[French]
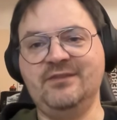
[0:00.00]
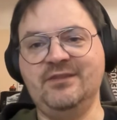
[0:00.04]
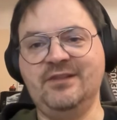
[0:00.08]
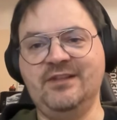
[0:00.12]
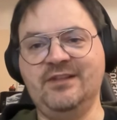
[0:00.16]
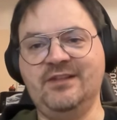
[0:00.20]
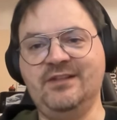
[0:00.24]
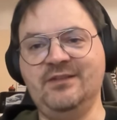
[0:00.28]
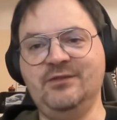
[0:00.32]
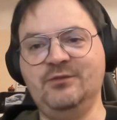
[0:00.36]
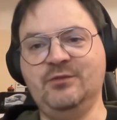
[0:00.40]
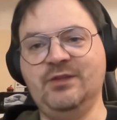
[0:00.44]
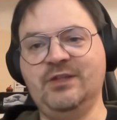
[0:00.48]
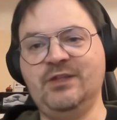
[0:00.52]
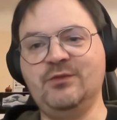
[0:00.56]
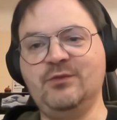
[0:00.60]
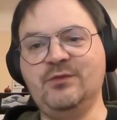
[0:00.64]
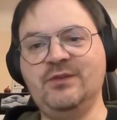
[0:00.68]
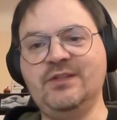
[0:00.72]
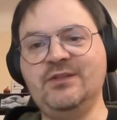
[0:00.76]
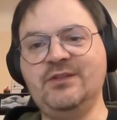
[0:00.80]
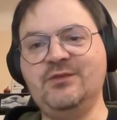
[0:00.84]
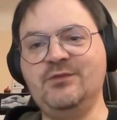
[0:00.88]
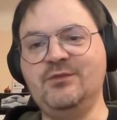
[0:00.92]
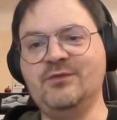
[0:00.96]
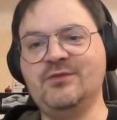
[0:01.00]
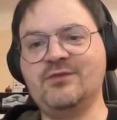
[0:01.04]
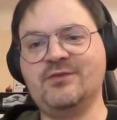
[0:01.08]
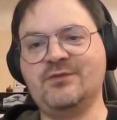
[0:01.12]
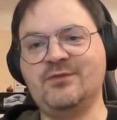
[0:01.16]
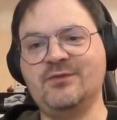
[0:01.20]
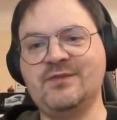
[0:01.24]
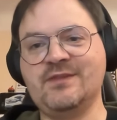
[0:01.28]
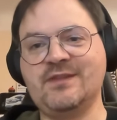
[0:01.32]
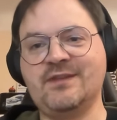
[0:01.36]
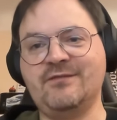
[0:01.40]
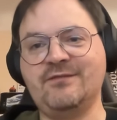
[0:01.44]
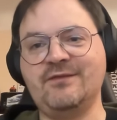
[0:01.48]
les noyaux
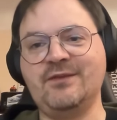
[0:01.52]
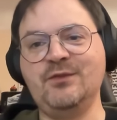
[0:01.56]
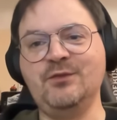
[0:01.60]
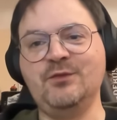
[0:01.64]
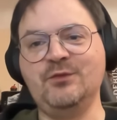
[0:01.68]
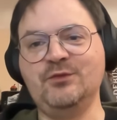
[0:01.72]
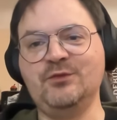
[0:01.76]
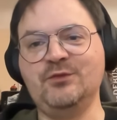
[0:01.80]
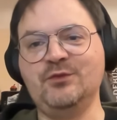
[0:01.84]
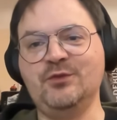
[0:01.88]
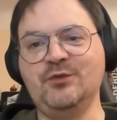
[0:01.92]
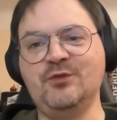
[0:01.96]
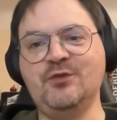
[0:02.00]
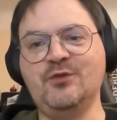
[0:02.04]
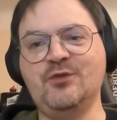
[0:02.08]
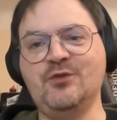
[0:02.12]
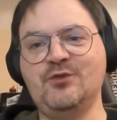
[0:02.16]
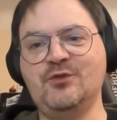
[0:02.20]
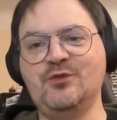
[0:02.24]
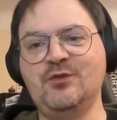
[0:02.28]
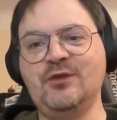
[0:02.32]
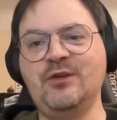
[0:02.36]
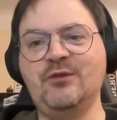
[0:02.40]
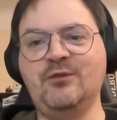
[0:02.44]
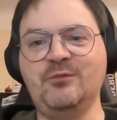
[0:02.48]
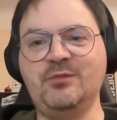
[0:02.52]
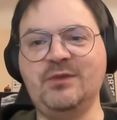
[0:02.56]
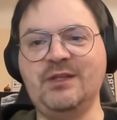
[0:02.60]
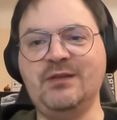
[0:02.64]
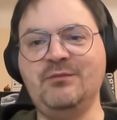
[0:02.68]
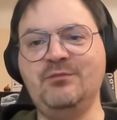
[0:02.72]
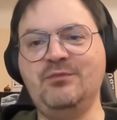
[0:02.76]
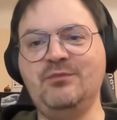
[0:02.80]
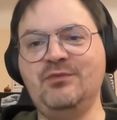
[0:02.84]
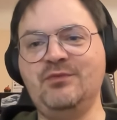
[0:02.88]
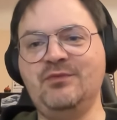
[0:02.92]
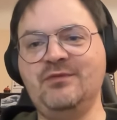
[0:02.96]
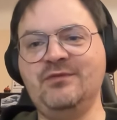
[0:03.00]
Linux, ça fait longtemps que je le
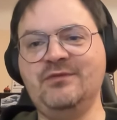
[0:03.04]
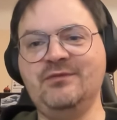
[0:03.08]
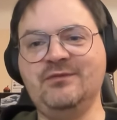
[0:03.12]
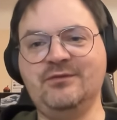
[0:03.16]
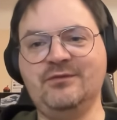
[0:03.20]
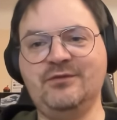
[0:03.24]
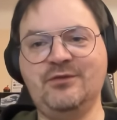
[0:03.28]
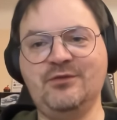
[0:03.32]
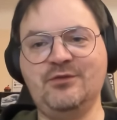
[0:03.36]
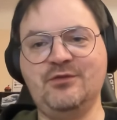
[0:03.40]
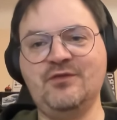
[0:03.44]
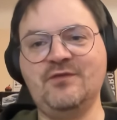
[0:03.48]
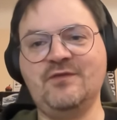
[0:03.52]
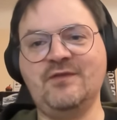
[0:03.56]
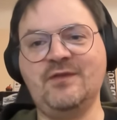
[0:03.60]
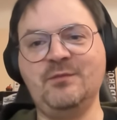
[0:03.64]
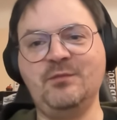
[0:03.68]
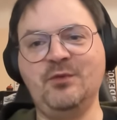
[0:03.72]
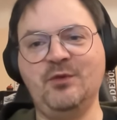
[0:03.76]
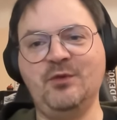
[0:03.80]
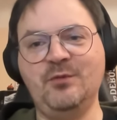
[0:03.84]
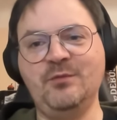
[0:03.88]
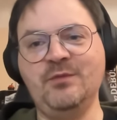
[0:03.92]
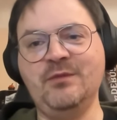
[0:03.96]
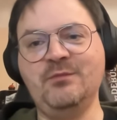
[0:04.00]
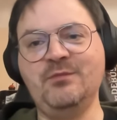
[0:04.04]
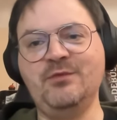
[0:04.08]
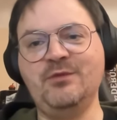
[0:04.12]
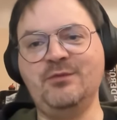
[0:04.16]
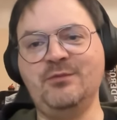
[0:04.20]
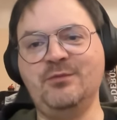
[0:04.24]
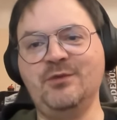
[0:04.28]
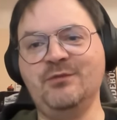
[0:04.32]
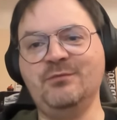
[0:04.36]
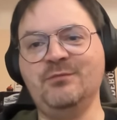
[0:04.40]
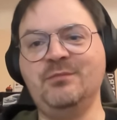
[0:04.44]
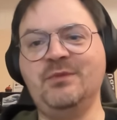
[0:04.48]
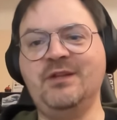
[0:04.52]
compile plus, donc euh, je vais
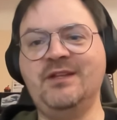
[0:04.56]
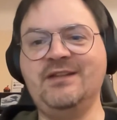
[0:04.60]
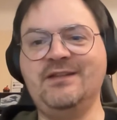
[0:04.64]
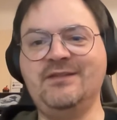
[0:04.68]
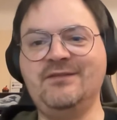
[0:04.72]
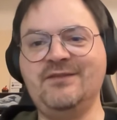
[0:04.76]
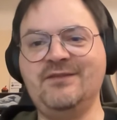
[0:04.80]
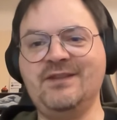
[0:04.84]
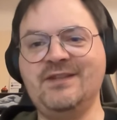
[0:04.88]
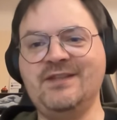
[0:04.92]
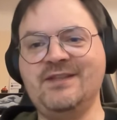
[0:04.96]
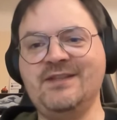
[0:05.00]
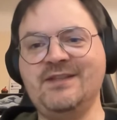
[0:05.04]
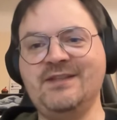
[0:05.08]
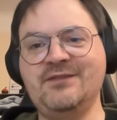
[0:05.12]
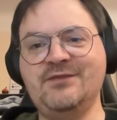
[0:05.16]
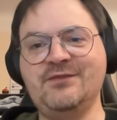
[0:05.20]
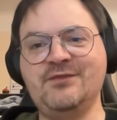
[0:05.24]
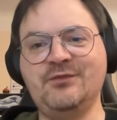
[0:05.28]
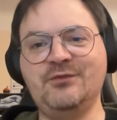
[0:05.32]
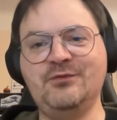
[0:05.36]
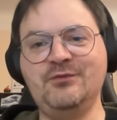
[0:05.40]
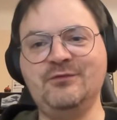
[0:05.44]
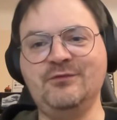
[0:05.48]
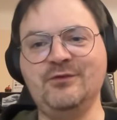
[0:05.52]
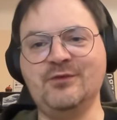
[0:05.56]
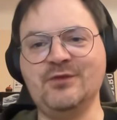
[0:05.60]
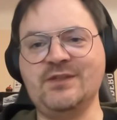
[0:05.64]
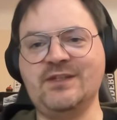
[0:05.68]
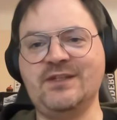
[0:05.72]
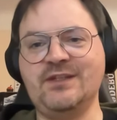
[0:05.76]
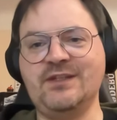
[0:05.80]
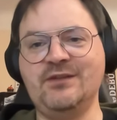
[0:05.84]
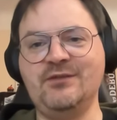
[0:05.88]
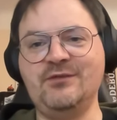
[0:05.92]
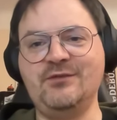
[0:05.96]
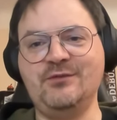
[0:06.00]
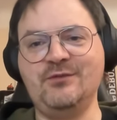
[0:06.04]
probablement bénéficier de ce nouveau
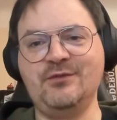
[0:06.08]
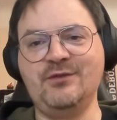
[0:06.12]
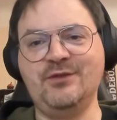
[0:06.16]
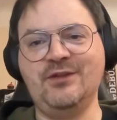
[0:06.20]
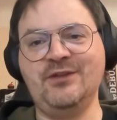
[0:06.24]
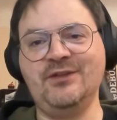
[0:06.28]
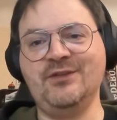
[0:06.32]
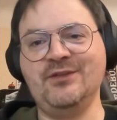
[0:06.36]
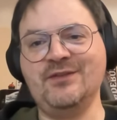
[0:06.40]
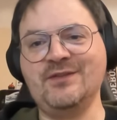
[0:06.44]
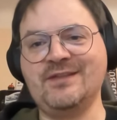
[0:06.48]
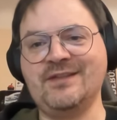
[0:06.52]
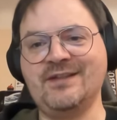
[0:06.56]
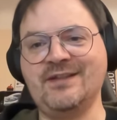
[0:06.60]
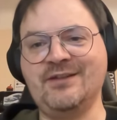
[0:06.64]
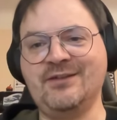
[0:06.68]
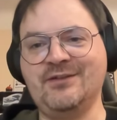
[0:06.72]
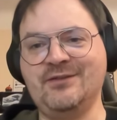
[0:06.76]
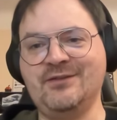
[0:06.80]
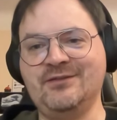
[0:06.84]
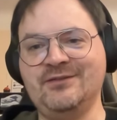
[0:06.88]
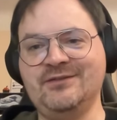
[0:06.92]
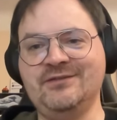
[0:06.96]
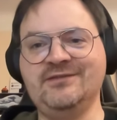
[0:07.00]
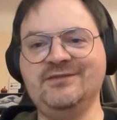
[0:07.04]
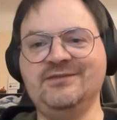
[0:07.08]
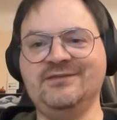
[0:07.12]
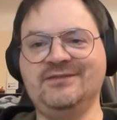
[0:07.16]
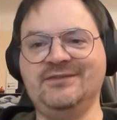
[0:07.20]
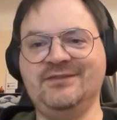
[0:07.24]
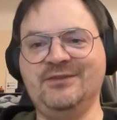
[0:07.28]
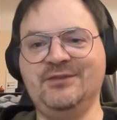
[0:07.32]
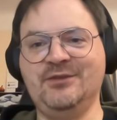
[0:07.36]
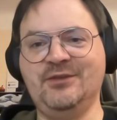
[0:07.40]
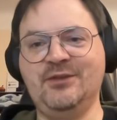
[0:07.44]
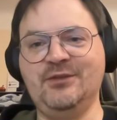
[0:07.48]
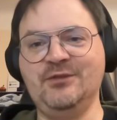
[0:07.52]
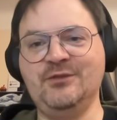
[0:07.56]
scheduler dans 5 ans,
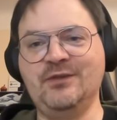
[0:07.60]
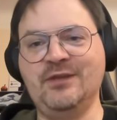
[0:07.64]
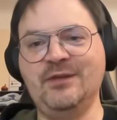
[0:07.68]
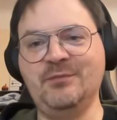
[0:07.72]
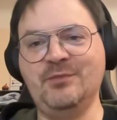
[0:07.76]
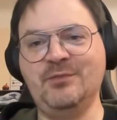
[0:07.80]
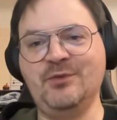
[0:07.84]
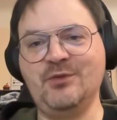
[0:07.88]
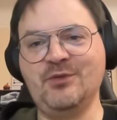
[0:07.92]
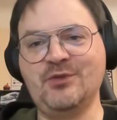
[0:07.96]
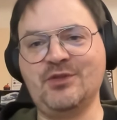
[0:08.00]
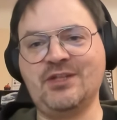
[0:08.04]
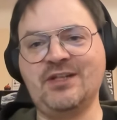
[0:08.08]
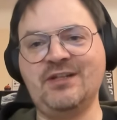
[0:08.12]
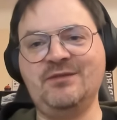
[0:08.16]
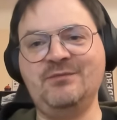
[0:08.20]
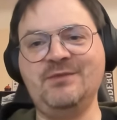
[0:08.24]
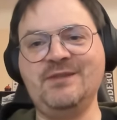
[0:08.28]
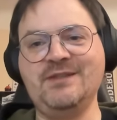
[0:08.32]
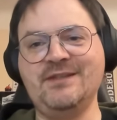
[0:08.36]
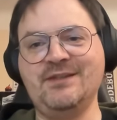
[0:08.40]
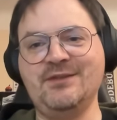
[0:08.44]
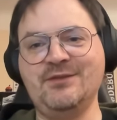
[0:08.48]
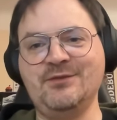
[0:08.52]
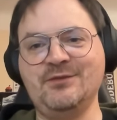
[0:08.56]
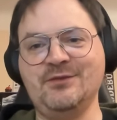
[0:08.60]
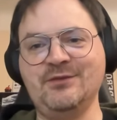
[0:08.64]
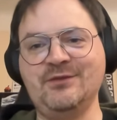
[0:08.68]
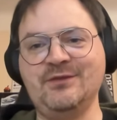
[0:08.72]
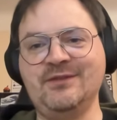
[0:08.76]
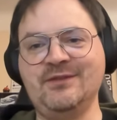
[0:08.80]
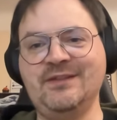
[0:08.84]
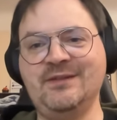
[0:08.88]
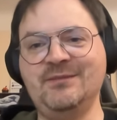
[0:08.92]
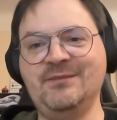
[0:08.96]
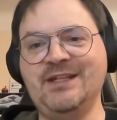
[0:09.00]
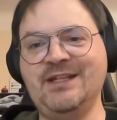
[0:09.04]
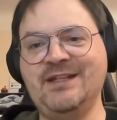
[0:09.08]
euh, lors de la prochaine mise à jour
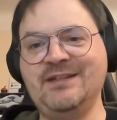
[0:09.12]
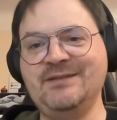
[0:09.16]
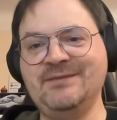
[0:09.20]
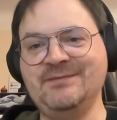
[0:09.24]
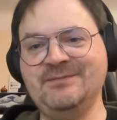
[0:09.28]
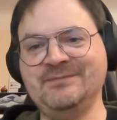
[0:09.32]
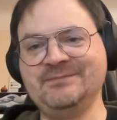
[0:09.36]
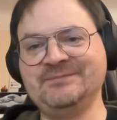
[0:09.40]
de Debian.